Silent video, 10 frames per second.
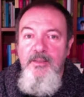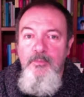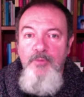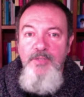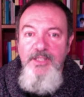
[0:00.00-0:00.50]

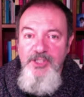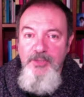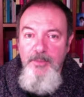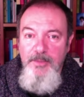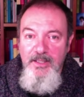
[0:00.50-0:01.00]
Buon
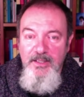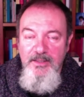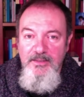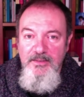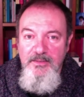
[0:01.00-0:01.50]
25 aprile.
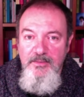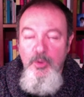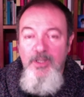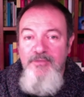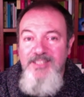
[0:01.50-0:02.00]

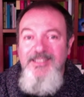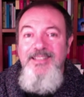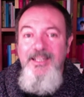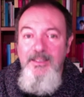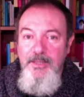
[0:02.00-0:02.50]
Buona festa
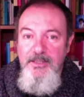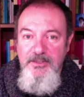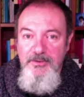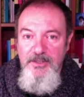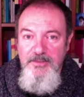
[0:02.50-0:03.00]
della
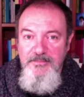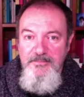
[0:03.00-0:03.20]
liberazione.